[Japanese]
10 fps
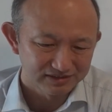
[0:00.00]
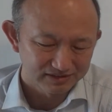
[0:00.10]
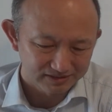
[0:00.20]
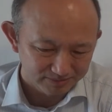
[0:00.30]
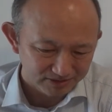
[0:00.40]

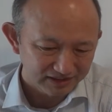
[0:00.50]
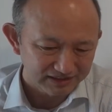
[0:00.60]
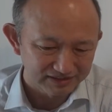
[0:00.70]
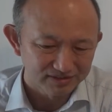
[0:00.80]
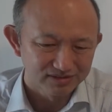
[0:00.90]
自分が
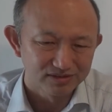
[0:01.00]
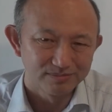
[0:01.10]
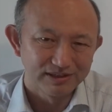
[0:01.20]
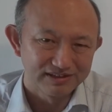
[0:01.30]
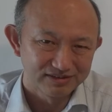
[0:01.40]
日本語
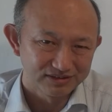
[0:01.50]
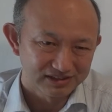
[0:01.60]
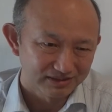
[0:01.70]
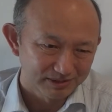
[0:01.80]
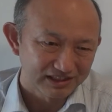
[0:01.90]
を勉強
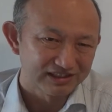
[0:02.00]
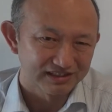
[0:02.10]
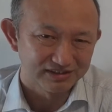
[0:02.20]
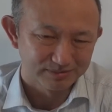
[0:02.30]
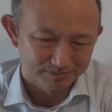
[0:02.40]
してみ
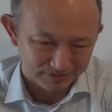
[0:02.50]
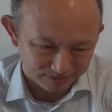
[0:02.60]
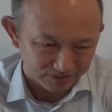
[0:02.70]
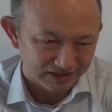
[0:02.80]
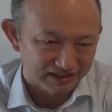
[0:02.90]
たっていう
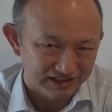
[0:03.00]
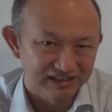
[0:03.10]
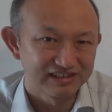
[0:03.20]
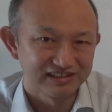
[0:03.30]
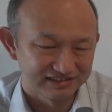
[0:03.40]
動画が上
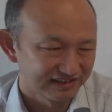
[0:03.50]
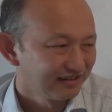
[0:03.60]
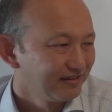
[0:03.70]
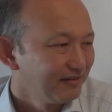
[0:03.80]
がってたんですね。